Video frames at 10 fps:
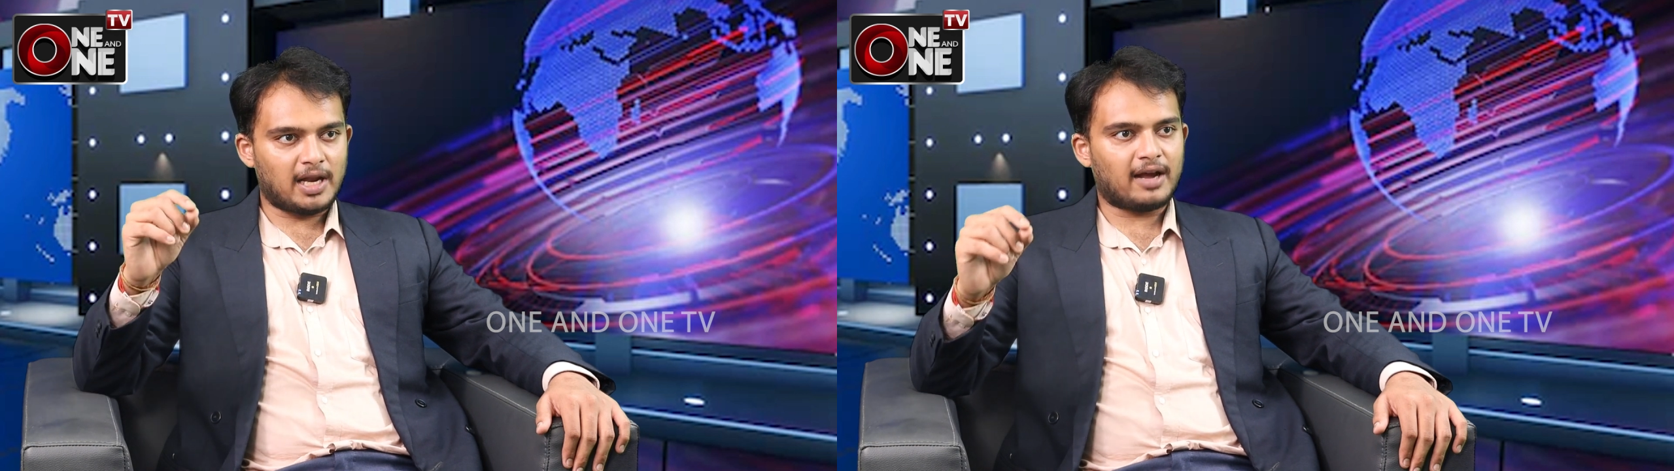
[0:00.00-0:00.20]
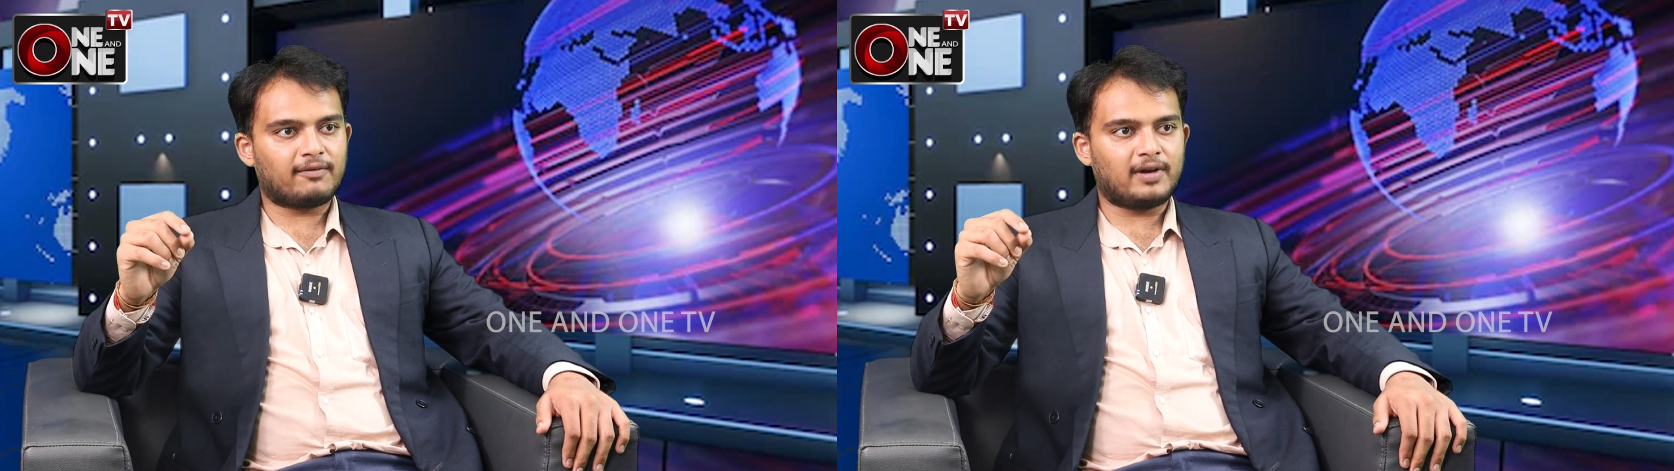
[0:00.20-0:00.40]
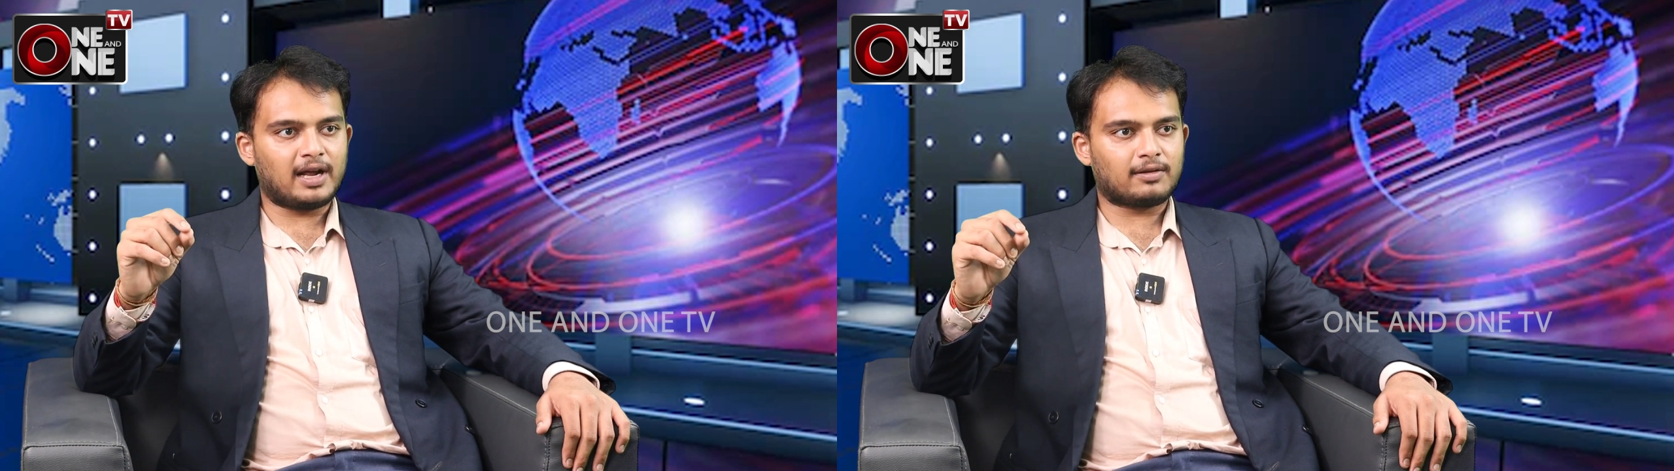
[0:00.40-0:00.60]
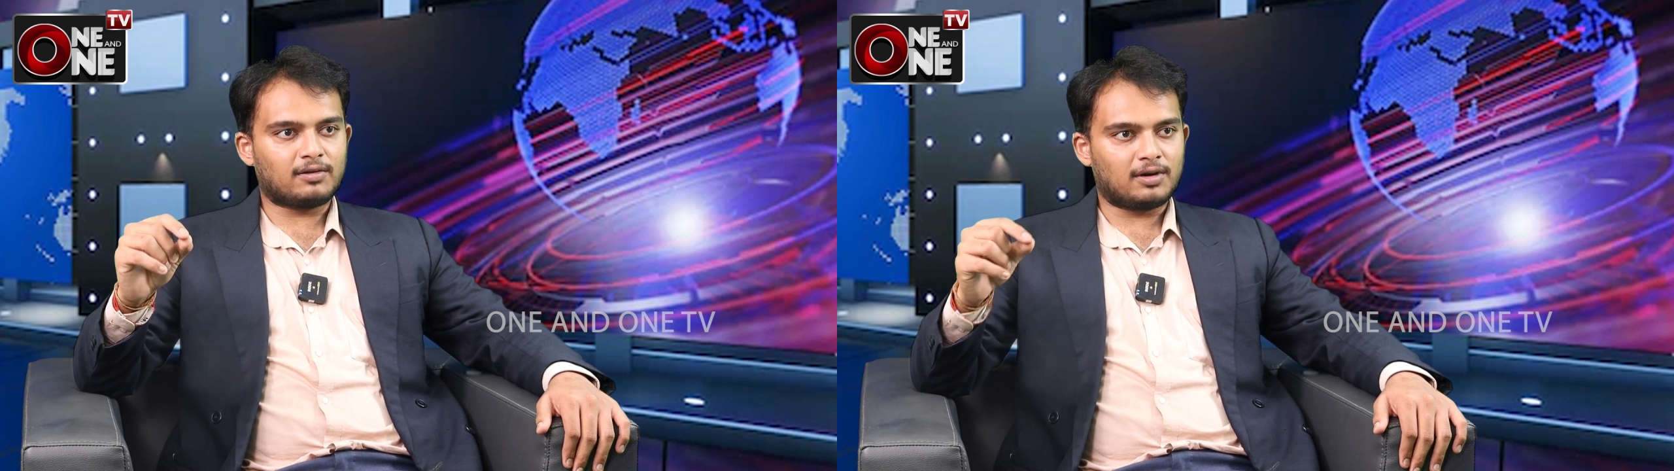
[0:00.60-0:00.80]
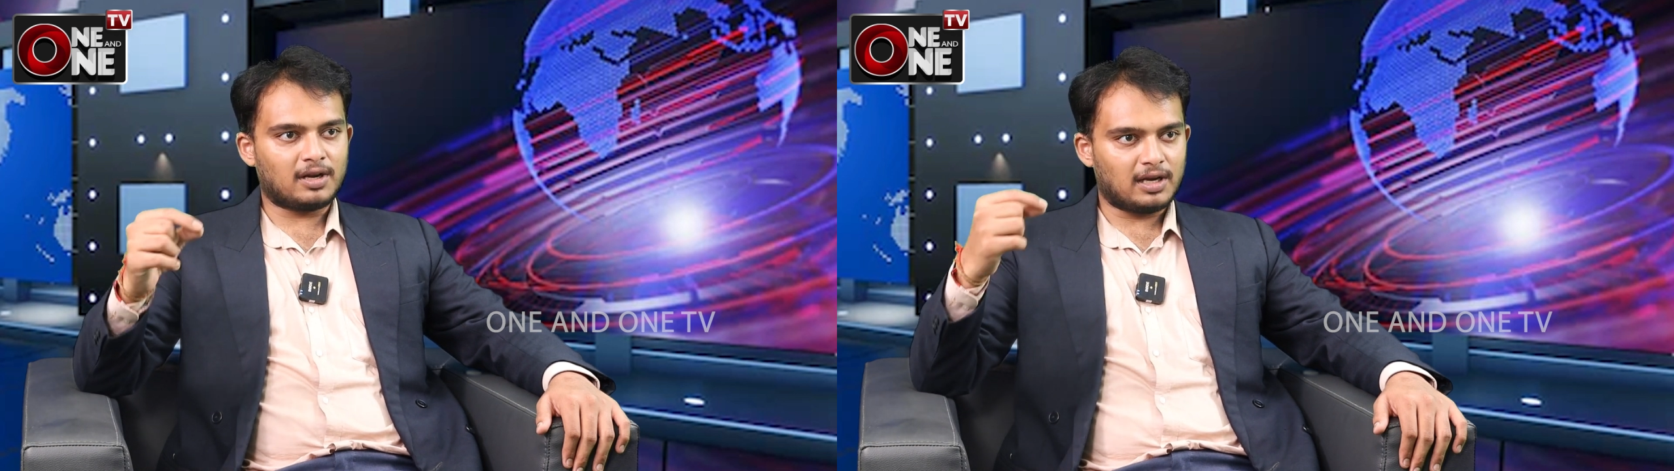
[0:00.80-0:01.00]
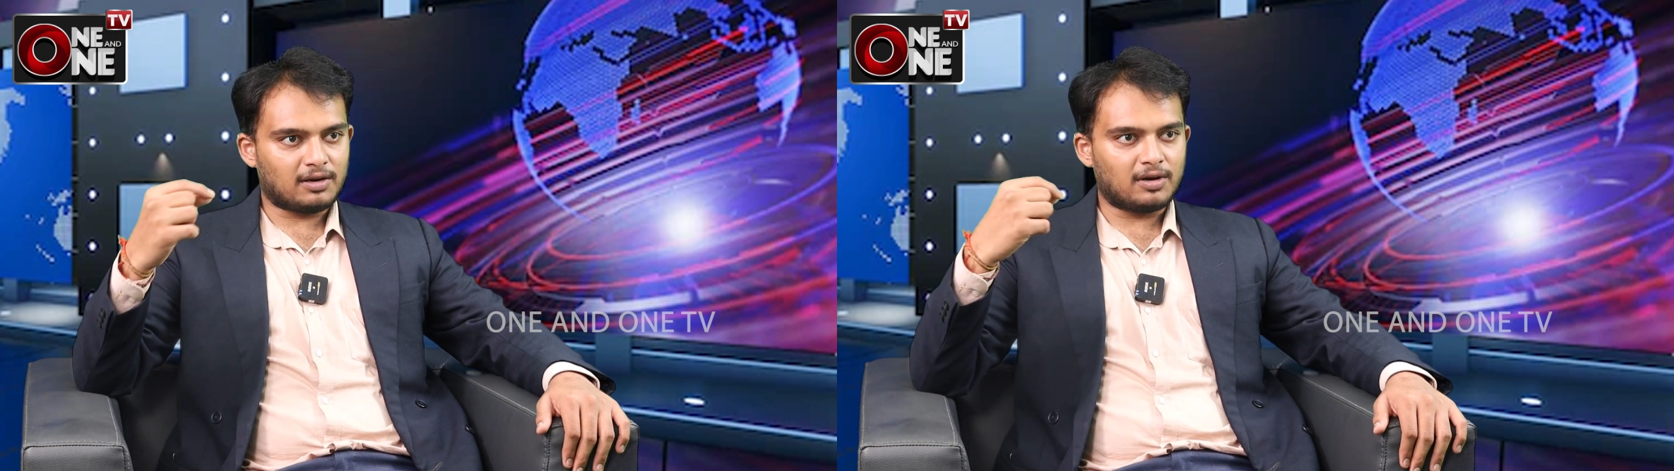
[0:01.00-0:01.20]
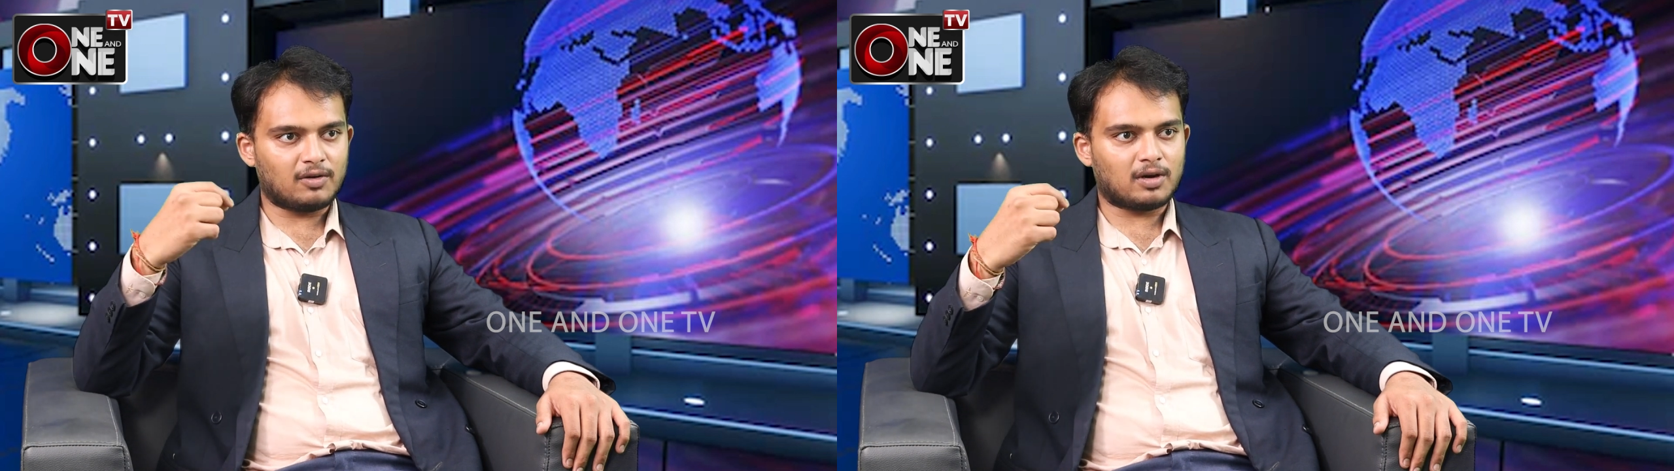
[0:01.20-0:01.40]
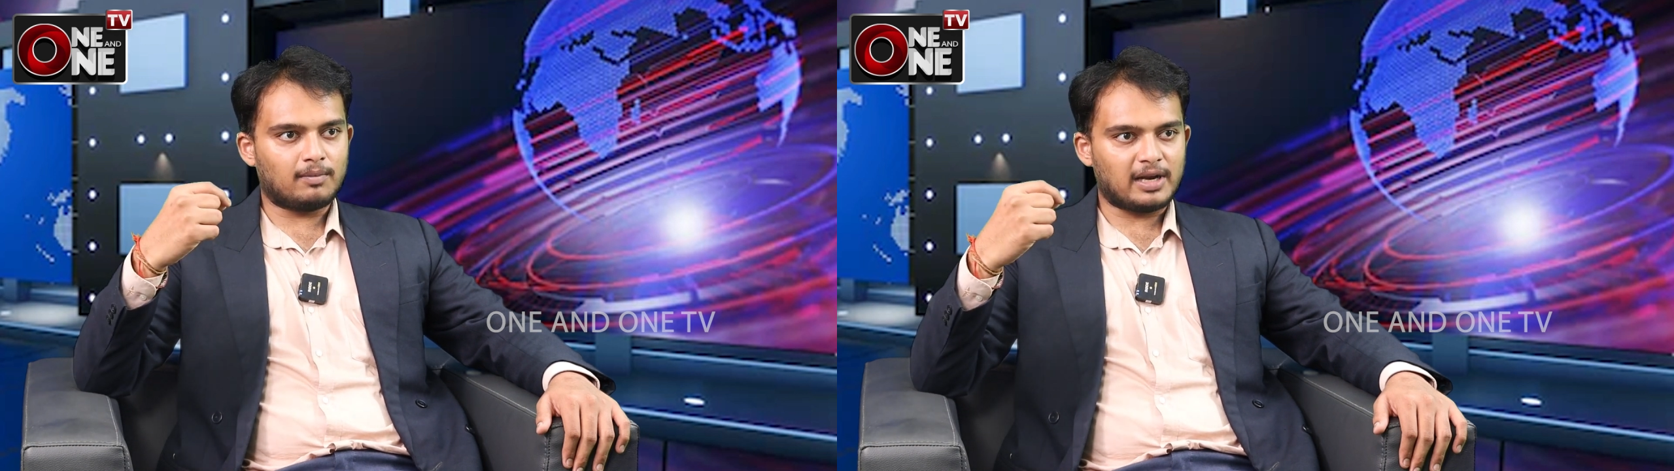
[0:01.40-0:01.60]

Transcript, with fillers: బ్లాక్ ఫ్లాగ్ తోటి లేకుంటే ఒక